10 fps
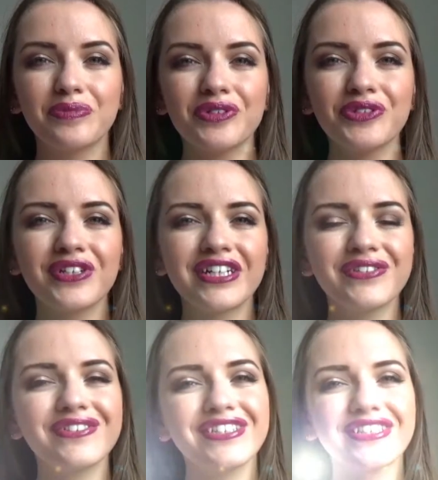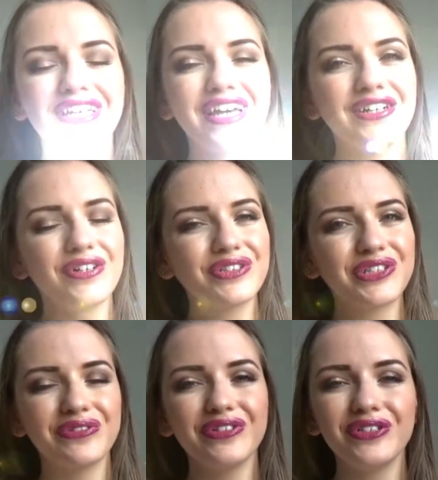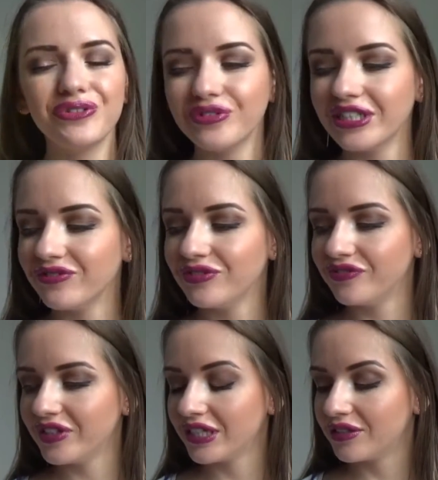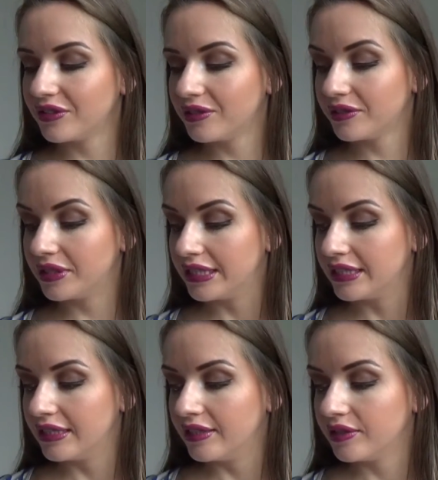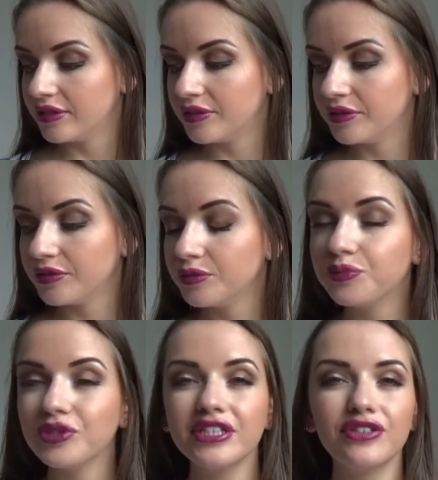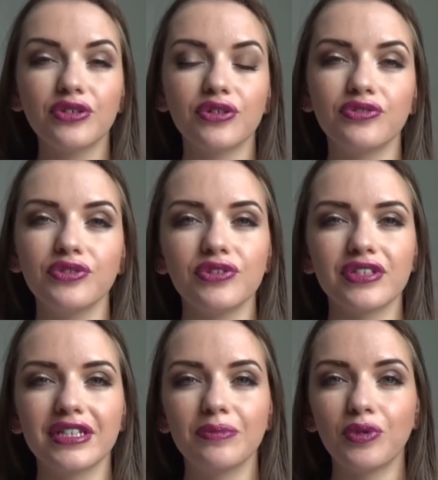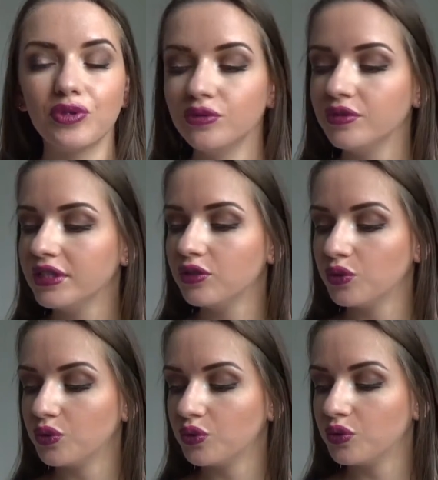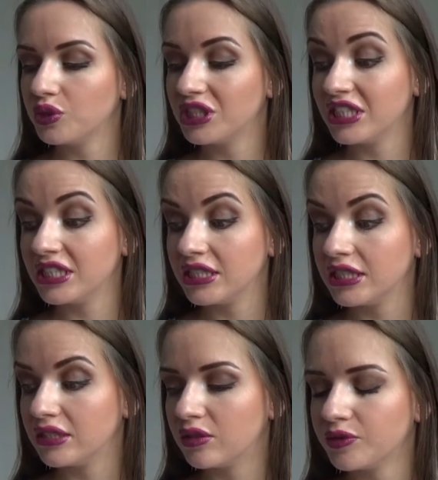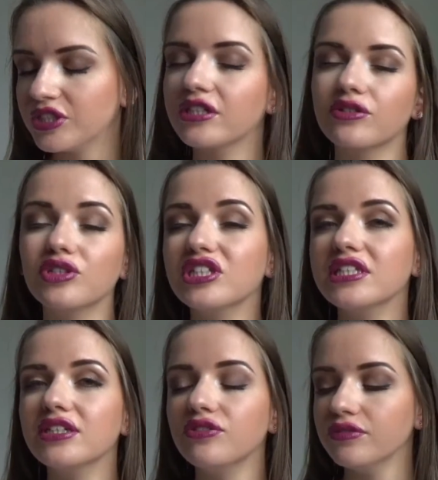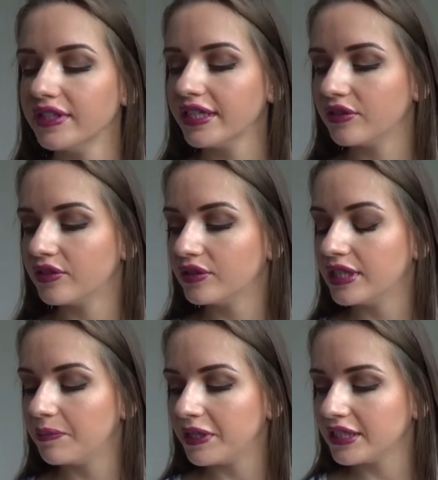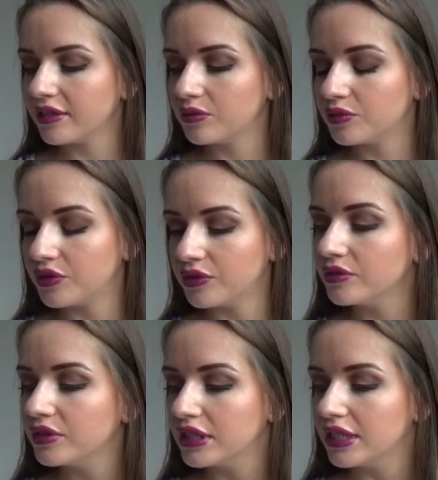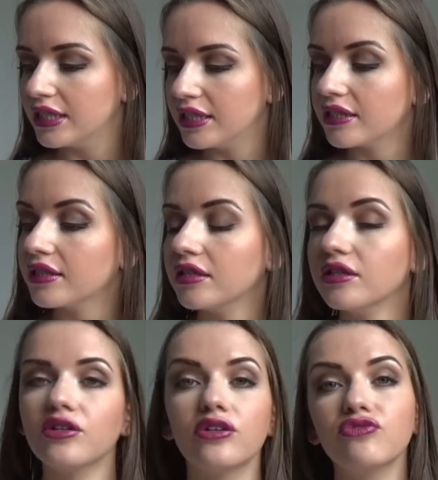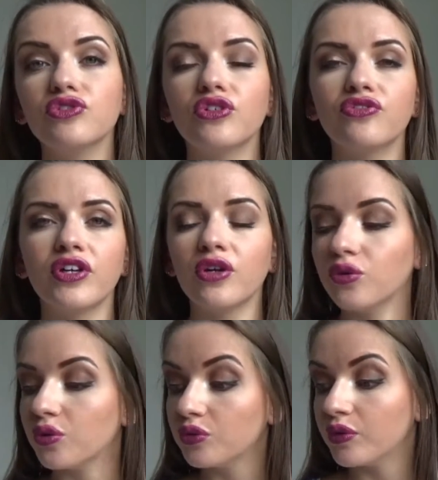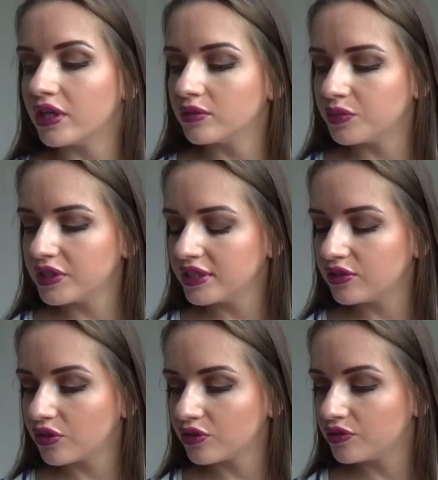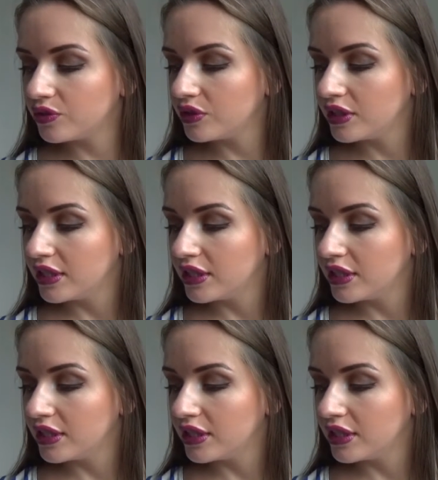Bonjour à tous, alors aujourd'hui je voulais vous faire euh, euh, une petite revue sur les produits que j'ai comment dire que j'ai découvert euh, il n'y a pas très longtemps et vous en faire en gros voilà une petite revue.